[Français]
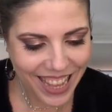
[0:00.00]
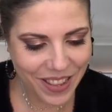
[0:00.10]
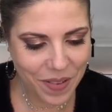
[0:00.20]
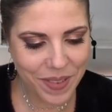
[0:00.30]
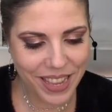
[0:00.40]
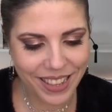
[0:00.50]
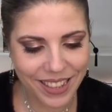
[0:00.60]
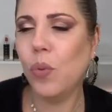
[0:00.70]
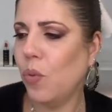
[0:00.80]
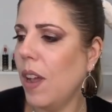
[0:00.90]
non
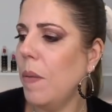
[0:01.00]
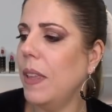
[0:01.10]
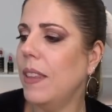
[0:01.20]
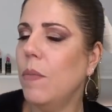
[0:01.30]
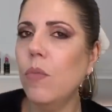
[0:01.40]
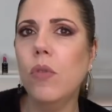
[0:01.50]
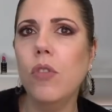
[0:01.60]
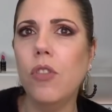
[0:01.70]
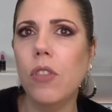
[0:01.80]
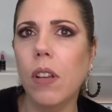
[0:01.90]
mais pourquoi elle met des
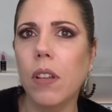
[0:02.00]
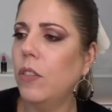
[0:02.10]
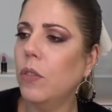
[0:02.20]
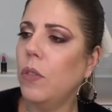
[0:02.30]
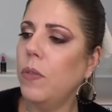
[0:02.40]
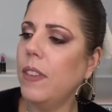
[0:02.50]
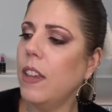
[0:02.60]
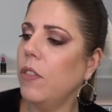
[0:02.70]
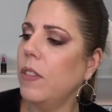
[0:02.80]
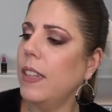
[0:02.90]
mouches sur le
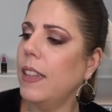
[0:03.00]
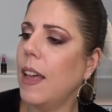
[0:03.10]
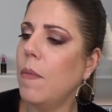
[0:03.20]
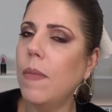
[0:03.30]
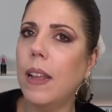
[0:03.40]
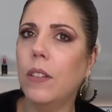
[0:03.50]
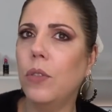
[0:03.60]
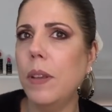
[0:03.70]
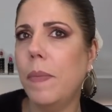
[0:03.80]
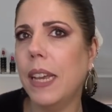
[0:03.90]
visage de ces dames là,
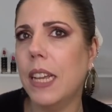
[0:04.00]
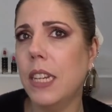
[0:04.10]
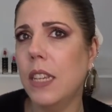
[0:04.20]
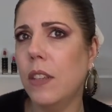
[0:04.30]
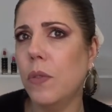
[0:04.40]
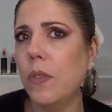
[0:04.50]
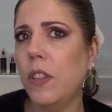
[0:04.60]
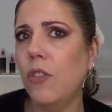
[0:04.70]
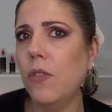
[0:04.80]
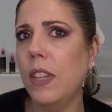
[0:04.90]
sur les packagings qui sont
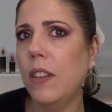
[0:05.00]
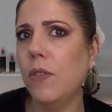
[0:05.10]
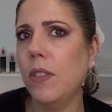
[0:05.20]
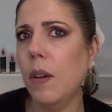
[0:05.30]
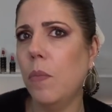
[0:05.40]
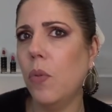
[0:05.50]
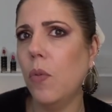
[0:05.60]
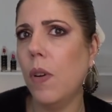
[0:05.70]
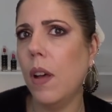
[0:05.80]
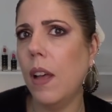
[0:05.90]
si jolis Je veux dire
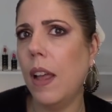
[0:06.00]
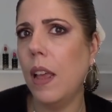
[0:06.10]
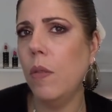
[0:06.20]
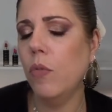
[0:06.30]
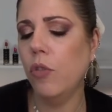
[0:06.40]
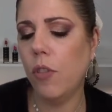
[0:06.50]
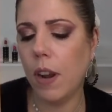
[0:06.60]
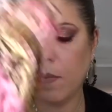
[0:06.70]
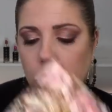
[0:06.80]
pourquoi elle a une mouche dans la